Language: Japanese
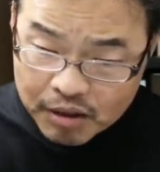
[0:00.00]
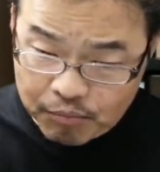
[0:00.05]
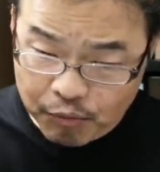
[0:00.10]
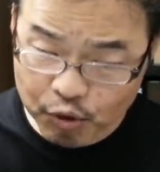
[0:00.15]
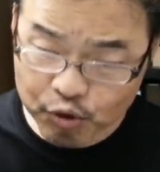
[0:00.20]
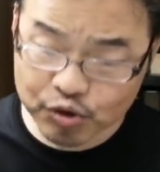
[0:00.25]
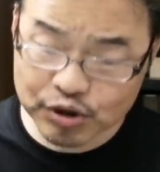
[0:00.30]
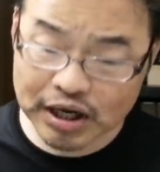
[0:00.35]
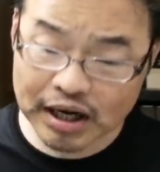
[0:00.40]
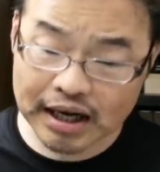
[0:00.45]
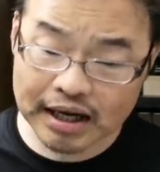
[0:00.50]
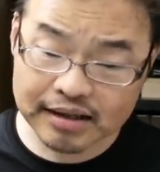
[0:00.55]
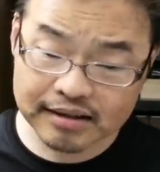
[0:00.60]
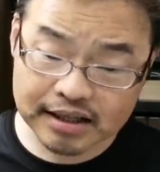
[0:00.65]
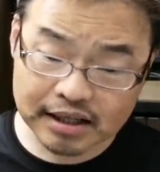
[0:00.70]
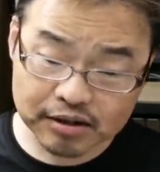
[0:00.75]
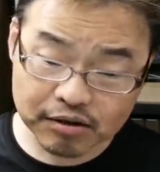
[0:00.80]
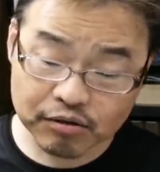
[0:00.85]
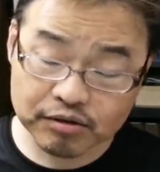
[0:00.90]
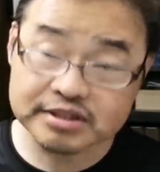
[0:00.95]
僕が買っ
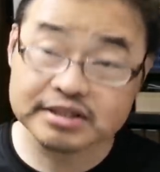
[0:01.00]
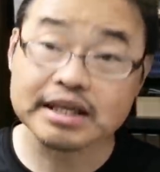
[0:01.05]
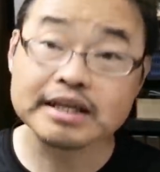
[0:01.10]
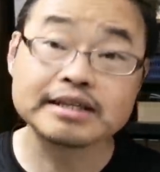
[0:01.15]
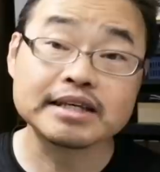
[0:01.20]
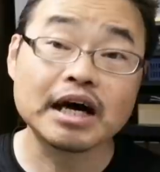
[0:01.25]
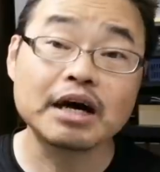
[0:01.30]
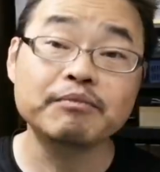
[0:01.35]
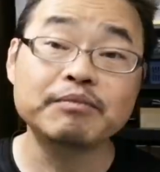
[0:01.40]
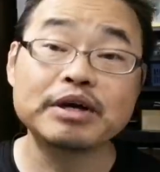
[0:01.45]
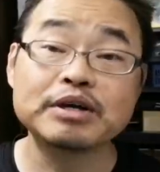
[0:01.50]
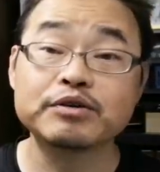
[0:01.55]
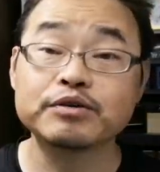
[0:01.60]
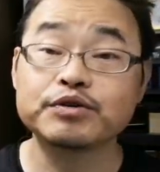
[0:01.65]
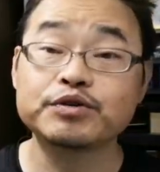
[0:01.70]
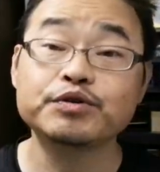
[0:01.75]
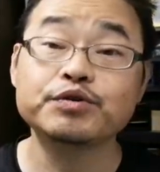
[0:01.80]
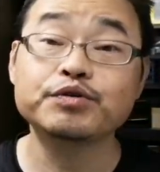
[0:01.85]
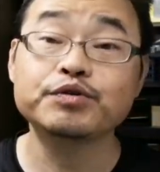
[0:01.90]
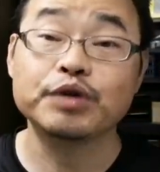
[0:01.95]
た当時で
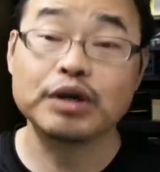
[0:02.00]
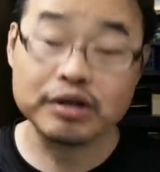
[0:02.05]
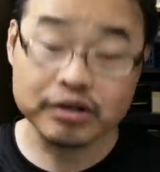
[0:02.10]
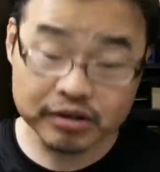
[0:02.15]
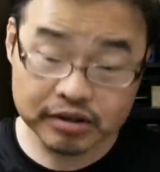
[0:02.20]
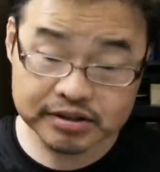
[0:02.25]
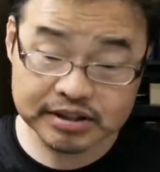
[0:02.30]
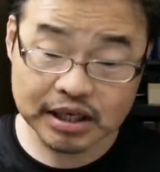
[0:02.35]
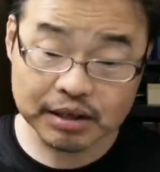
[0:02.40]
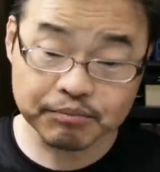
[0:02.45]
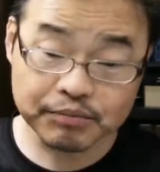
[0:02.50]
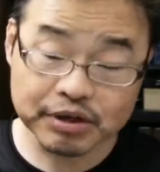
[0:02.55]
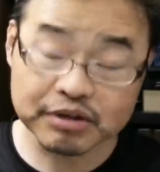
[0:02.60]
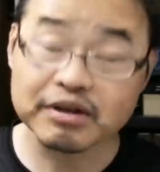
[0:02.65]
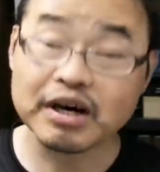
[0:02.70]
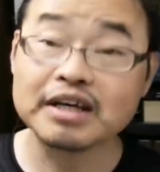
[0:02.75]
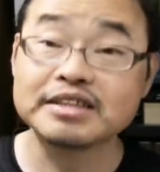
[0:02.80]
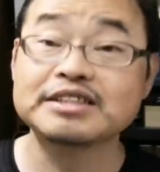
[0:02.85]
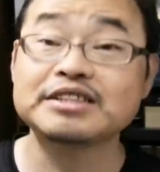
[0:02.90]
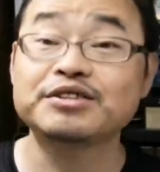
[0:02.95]
309、ん
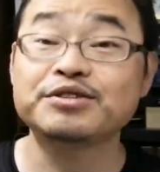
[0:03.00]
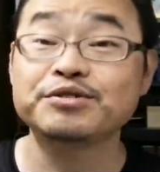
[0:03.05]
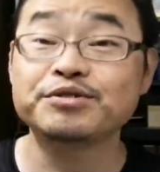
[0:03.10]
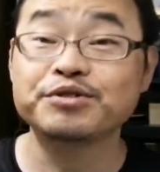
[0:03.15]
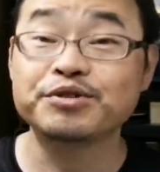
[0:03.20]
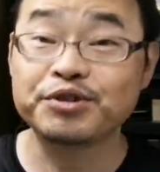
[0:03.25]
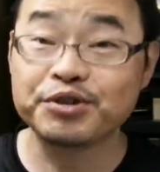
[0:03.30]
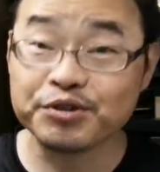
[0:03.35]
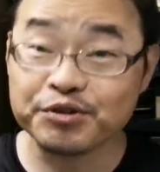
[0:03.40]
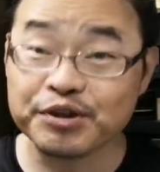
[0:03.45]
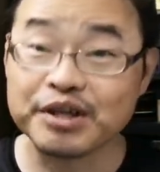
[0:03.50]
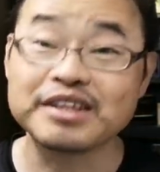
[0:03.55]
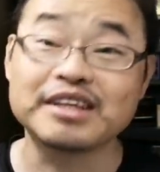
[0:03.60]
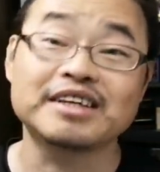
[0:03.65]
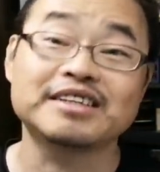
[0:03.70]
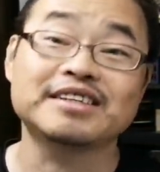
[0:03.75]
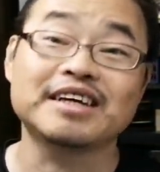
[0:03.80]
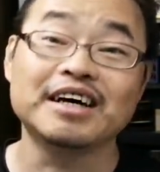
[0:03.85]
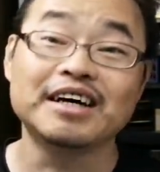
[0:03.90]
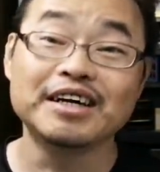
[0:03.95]
?389 円
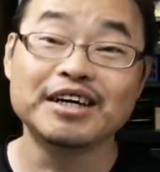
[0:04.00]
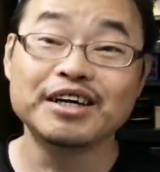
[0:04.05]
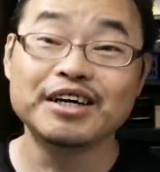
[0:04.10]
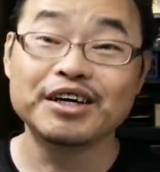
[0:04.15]
でした。